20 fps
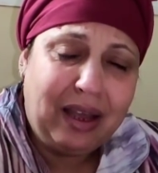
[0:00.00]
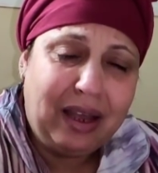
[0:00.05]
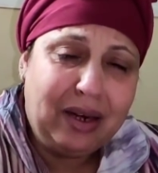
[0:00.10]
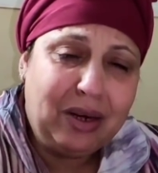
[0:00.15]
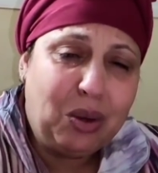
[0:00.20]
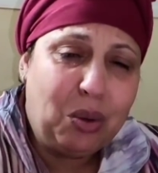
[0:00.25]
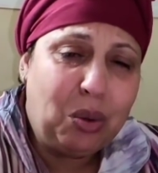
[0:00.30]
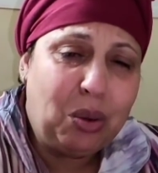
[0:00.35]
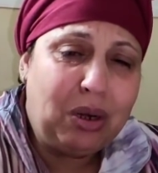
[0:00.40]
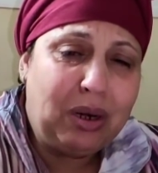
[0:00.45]

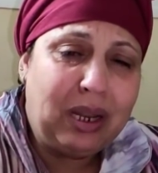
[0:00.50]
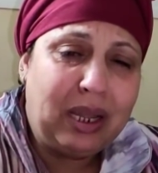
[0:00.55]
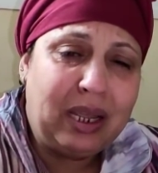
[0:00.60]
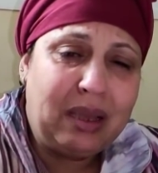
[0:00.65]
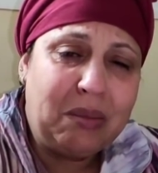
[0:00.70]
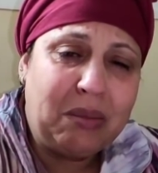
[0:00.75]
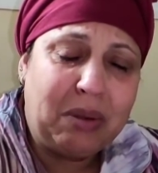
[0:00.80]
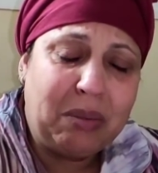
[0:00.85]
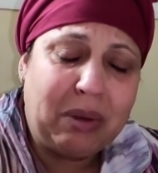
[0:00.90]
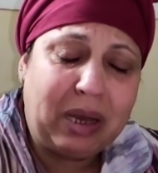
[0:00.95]
انا
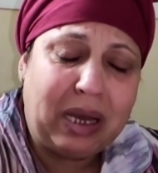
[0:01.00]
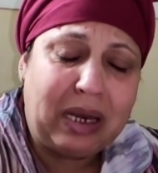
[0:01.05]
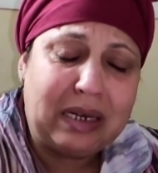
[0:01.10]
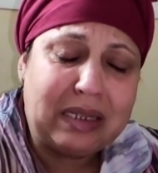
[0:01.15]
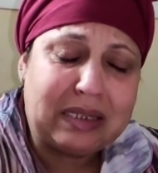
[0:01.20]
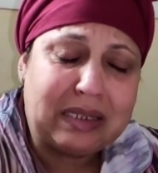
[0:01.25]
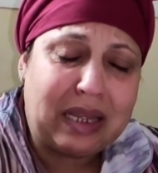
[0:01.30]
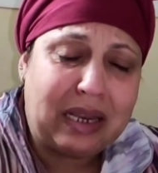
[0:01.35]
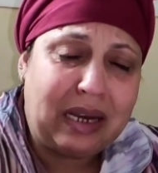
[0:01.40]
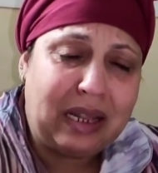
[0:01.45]
والله ما
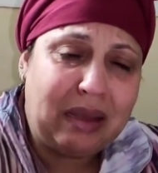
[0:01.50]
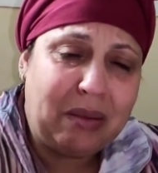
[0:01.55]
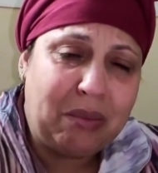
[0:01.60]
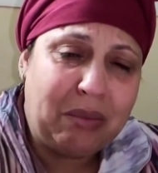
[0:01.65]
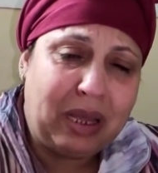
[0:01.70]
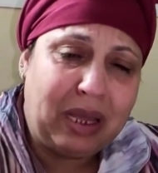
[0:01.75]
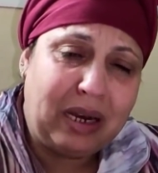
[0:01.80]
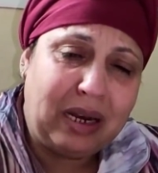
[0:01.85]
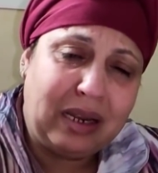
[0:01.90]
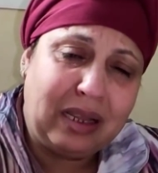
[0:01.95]
مخلصه لا
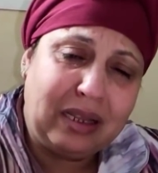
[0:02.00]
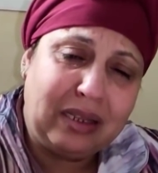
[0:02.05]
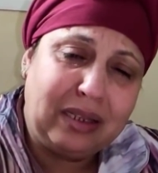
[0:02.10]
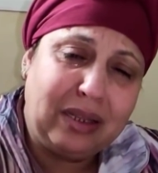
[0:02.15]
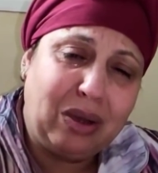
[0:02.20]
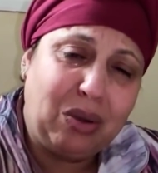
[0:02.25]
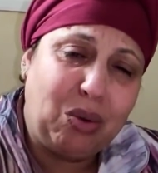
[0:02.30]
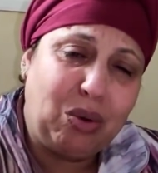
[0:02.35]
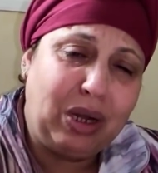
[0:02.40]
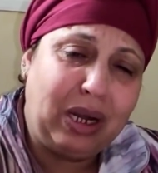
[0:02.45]
مال لا
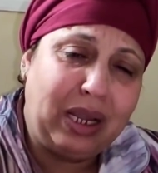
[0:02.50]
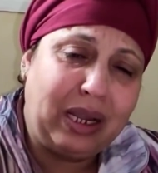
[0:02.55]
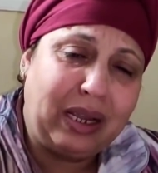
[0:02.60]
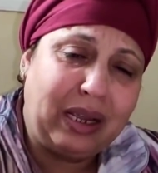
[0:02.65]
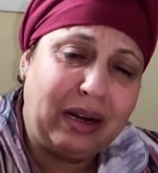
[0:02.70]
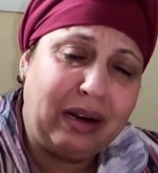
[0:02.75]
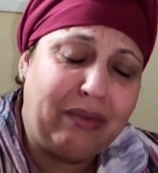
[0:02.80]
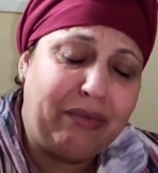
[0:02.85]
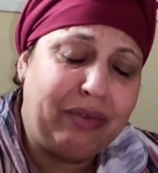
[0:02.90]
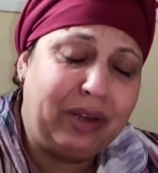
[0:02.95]
دوله
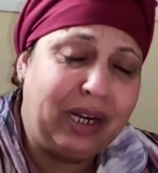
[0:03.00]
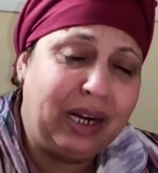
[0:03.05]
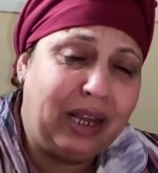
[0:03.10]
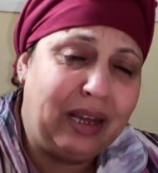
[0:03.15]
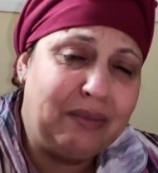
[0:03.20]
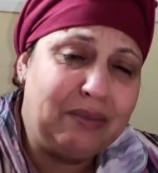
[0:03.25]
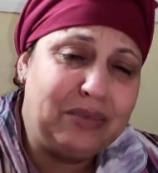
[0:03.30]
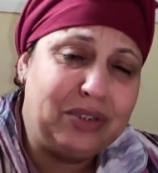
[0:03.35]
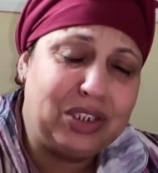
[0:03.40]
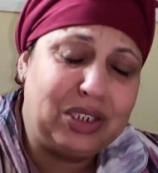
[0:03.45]
كرا فين
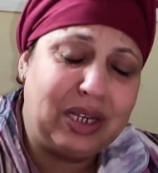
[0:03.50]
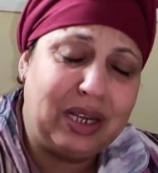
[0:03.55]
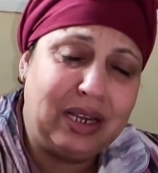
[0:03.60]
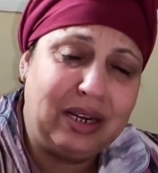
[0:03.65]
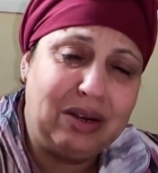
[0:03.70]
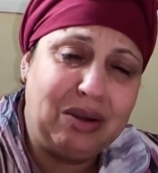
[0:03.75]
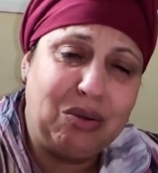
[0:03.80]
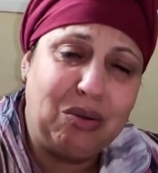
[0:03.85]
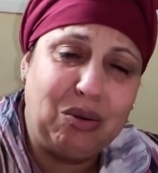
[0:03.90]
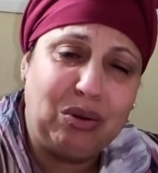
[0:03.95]
غنمشي
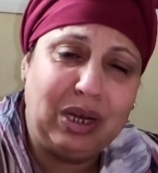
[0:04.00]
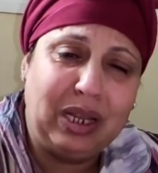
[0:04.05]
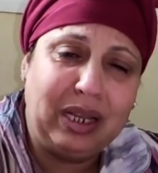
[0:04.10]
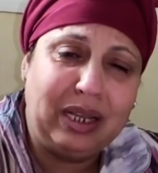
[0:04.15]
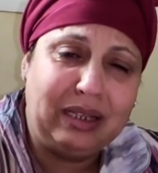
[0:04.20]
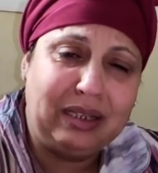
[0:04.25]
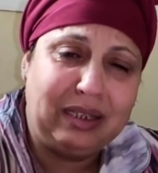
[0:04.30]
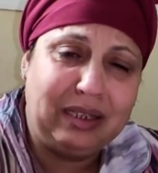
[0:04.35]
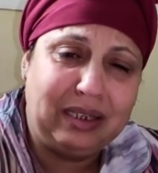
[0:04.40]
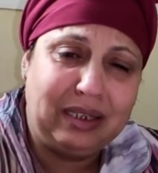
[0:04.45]
انا
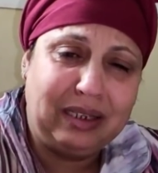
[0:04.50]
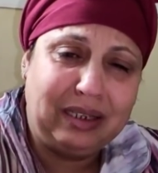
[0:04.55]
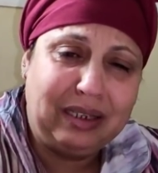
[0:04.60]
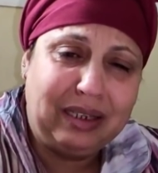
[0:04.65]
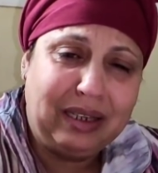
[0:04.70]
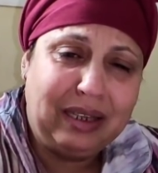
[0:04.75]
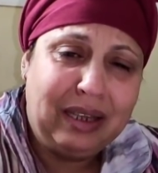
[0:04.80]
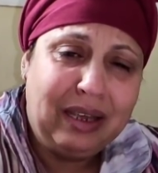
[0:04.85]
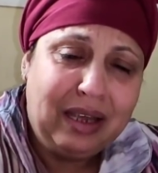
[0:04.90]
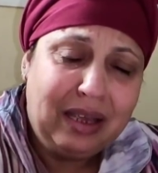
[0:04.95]
وولادي
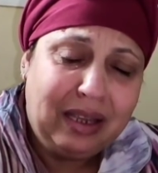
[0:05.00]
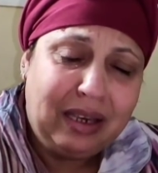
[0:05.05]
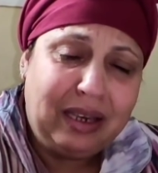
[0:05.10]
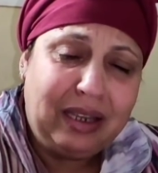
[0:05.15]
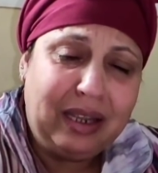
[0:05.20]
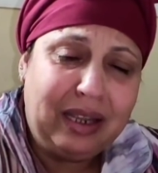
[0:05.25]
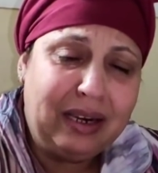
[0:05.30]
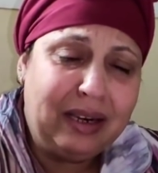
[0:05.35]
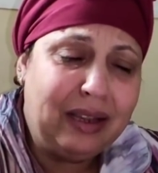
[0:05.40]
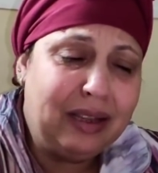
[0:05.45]

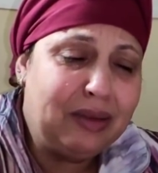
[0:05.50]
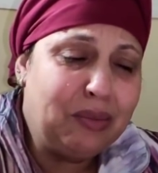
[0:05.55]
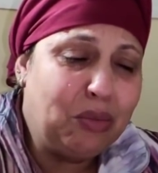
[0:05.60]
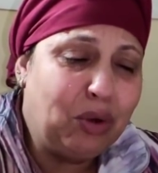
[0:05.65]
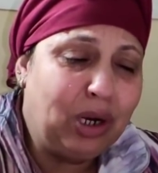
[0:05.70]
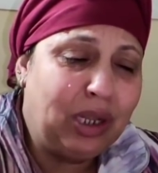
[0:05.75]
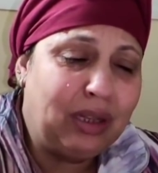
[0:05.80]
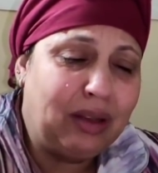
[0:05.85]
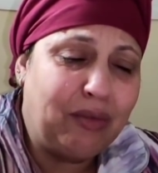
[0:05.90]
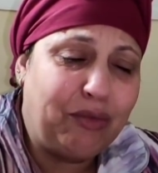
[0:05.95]
لان هاد
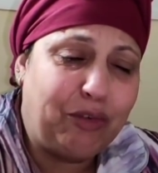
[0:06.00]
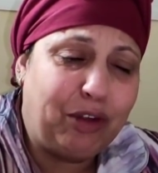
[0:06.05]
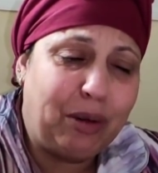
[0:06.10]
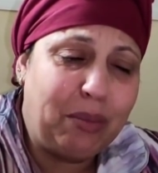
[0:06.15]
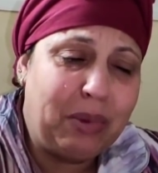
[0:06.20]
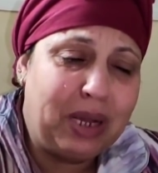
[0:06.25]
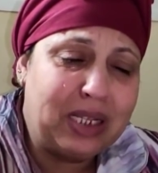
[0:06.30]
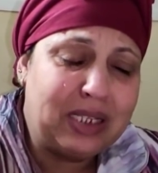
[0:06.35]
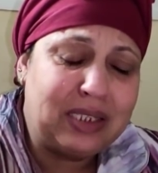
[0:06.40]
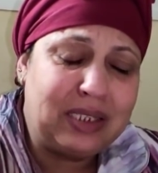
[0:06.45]
مولات
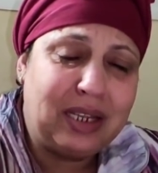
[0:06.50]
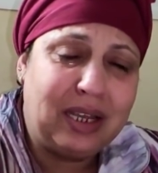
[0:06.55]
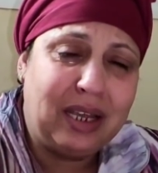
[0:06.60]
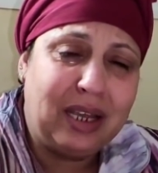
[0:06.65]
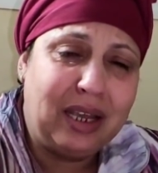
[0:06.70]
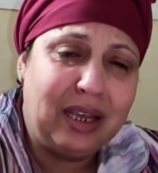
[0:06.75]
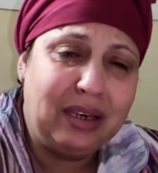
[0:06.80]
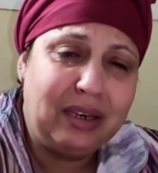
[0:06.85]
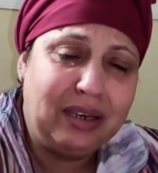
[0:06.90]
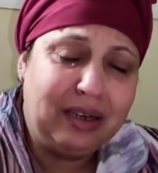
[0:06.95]

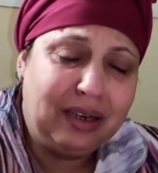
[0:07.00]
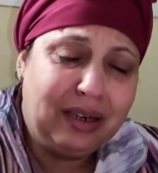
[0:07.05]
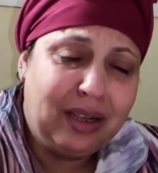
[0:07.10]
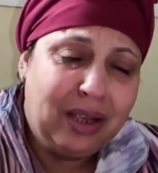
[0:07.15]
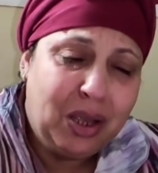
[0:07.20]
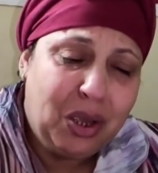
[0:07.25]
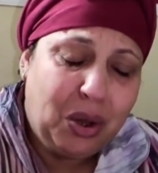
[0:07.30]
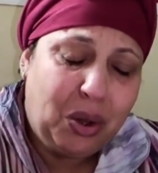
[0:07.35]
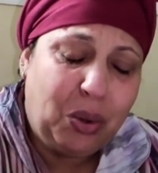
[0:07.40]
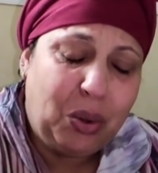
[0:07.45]
الفرماسيان
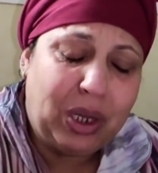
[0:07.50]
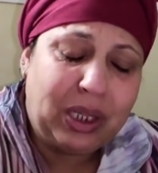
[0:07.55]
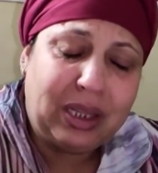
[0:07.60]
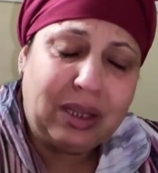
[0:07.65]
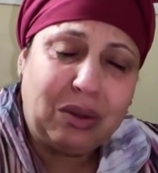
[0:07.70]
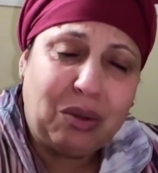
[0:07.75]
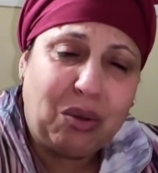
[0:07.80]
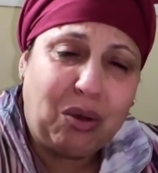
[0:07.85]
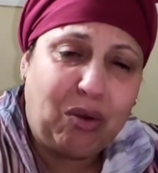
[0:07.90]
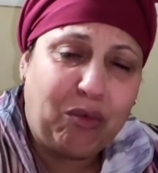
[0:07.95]
وهاد
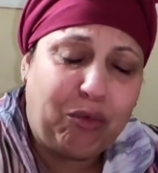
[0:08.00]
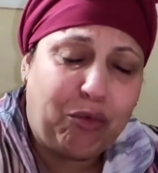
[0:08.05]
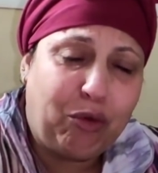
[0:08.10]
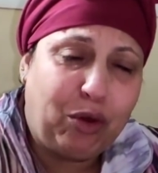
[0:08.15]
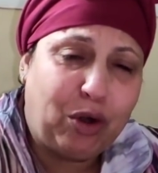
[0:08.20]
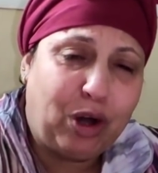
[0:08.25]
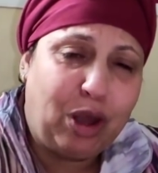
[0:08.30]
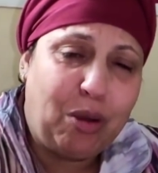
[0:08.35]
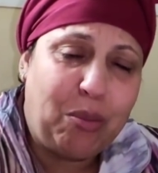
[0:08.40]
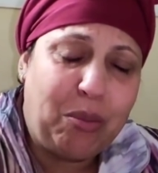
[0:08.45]

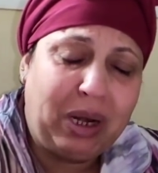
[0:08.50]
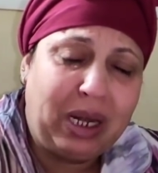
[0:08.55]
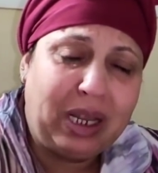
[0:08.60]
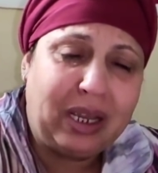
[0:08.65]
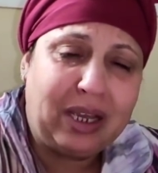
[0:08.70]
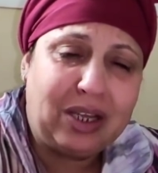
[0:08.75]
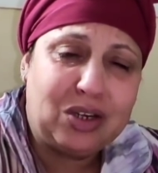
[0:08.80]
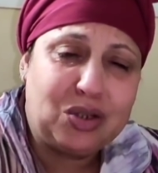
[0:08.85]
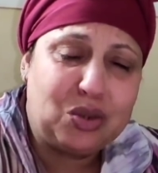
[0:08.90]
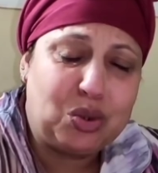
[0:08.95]
الكوفوره هما
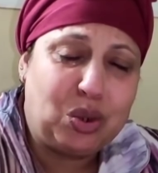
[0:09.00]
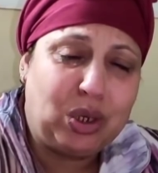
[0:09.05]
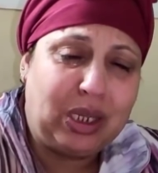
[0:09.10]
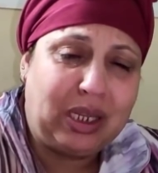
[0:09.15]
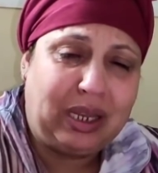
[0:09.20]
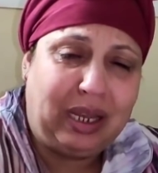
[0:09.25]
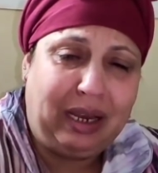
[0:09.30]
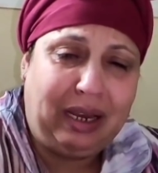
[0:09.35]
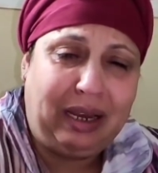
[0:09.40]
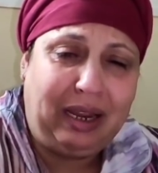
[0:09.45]
اللي خرجوا
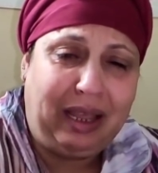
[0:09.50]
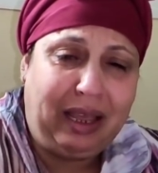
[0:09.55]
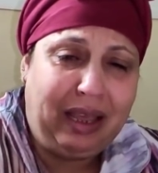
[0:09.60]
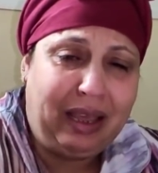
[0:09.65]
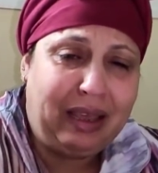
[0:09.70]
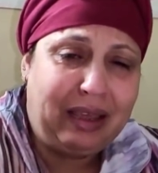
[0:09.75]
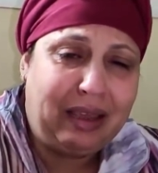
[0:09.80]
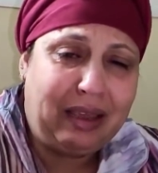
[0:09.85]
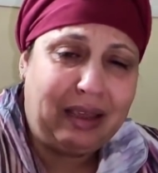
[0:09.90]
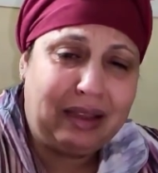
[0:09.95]
لي على
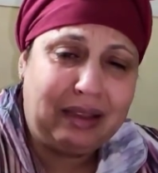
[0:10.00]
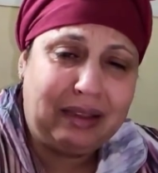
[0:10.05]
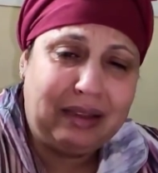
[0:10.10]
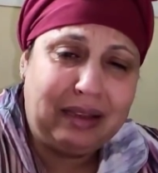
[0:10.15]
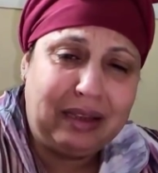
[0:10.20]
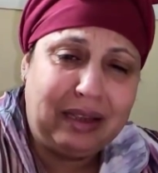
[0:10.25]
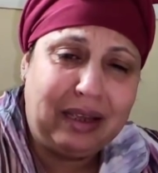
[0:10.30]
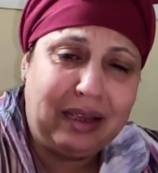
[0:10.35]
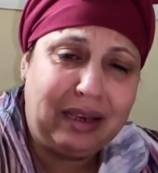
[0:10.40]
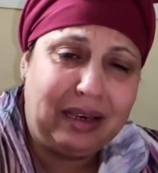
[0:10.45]
الحياه
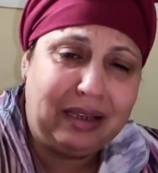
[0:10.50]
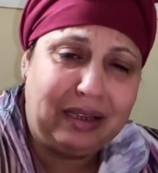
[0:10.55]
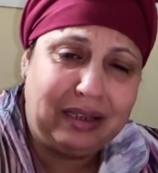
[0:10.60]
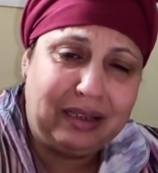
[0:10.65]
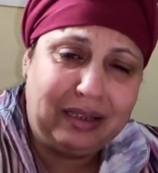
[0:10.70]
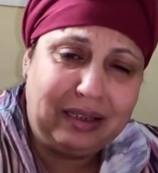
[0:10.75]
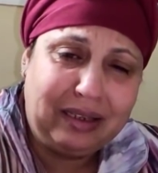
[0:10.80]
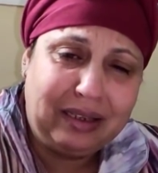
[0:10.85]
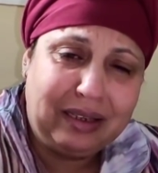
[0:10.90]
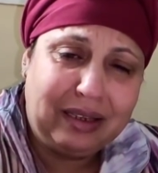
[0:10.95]
ديالي